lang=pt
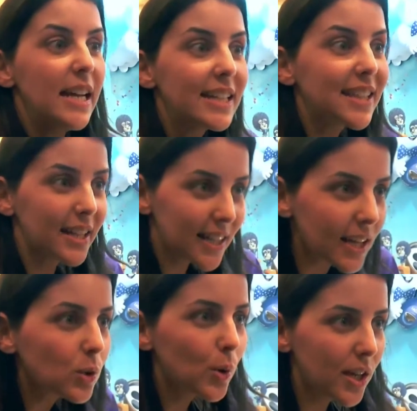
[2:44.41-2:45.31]

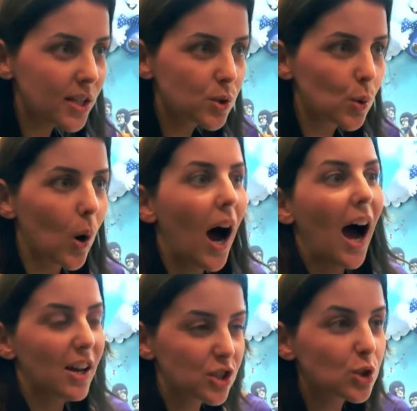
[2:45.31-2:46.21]
Entendendo isso,
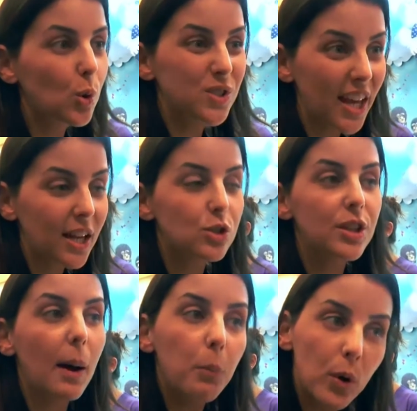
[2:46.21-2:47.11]
a gente consegue
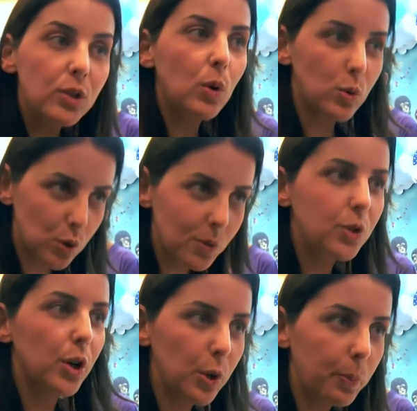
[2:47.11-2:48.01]
ajudar muito o
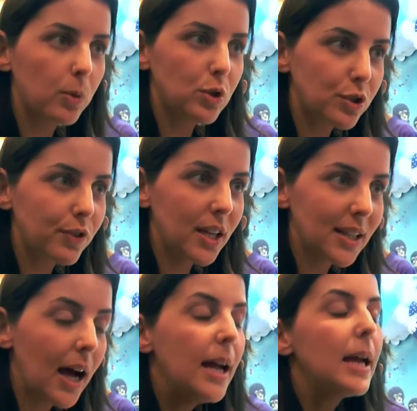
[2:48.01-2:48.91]
consumidor no ponto de venda